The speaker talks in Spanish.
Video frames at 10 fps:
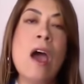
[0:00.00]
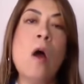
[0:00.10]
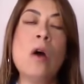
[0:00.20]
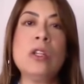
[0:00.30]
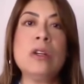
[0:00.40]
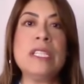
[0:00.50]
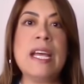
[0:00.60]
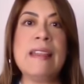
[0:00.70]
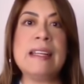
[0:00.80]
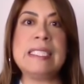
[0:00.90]
otros
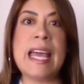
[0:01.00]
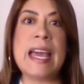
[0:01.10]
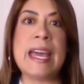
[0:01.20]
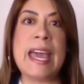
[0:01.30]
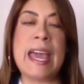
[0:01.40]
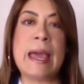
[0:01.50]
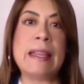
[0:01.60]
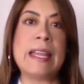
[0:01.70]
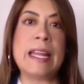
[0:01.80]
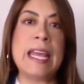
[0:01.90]
ya decían
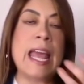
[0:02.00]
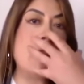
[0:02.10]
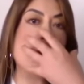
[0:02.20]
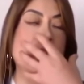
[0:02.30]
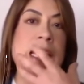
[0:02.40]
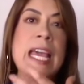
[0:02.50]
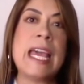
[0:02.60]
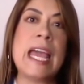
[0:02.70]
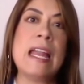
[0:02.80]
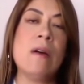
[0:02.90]
que tenía el
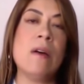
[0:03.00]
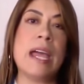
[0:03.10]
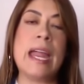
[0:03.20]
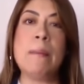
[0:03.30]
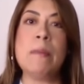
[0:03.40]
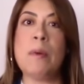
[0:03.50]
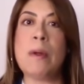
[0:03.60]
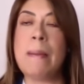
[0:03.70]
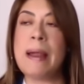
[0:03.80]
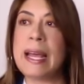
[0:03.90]
oxígeno, que era muy
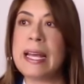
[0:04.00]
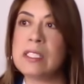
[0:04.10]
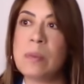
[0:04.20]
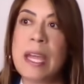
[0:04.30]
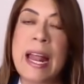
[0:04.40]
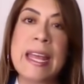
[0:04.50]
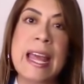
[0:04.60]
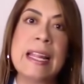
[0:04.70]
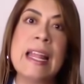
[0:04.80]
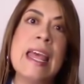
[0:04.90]
probable que estuviera ya